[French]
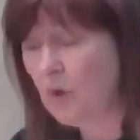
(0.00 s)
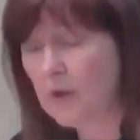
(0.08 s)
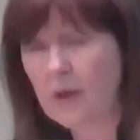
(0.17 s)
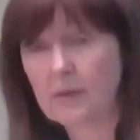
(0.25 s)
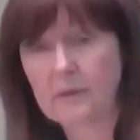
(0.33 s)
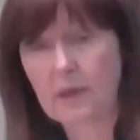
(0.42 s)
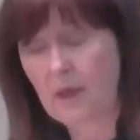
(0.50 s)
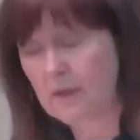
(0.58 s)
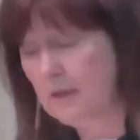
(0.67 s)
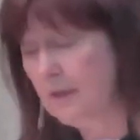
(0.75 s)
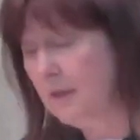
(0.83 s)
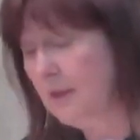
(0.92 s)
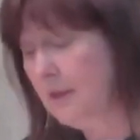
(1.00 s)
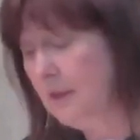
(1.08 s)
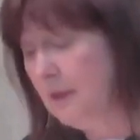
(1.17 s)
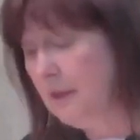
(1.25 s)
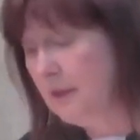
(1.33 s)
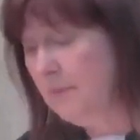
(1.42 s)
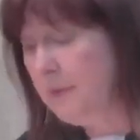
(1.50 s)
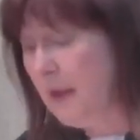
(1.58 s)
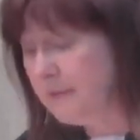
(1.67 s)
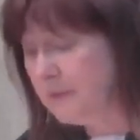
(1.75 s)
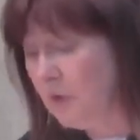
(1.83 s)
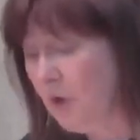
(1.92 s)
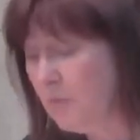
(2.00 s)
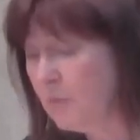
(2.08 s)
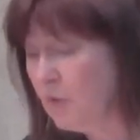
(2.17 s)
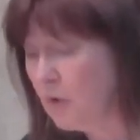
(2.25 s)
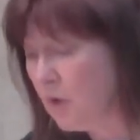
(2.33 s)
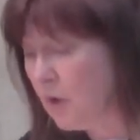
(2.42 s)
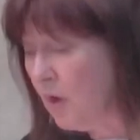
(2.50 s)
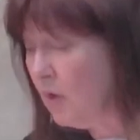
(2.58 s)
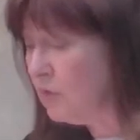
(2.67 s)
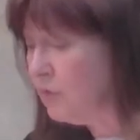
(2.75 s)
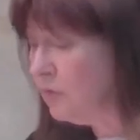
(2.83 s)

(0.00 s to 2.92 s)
chrétienne, qui place l'homme au cœur du